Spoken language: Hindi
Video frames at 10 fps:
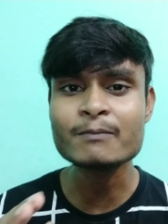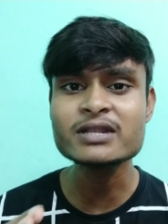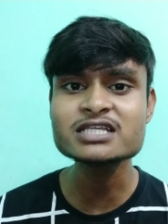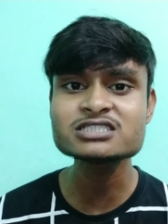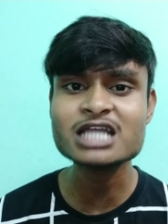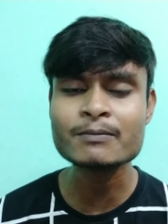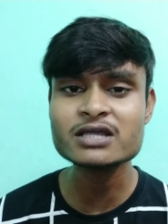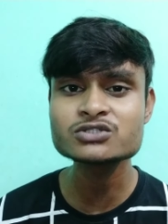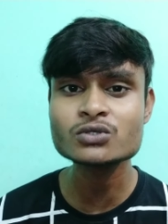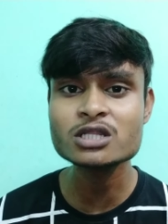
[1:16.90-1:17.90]
आपने इस टाइप
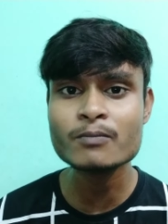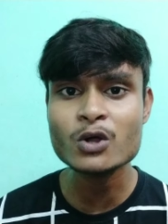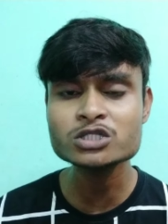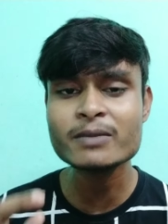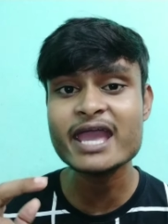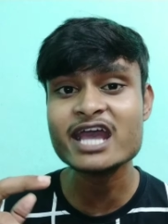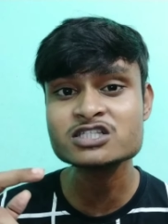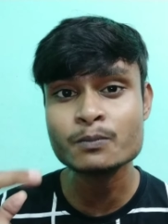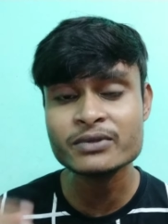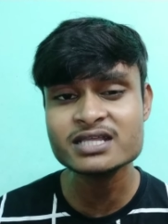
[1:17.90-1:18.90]
का स्टोरी बहुत बार
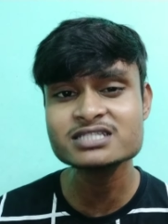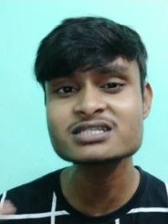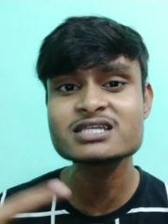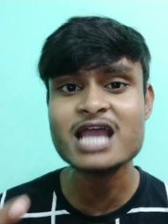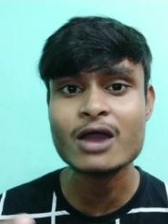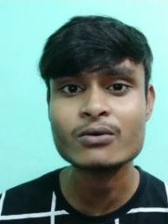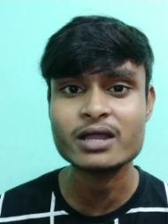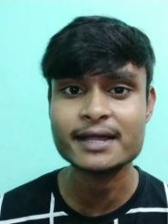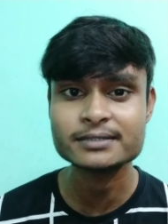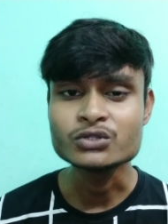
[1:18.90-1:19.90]
एक्सपीरियंस किया
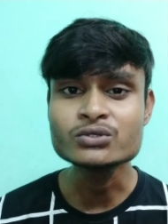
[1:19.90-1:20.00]
होगा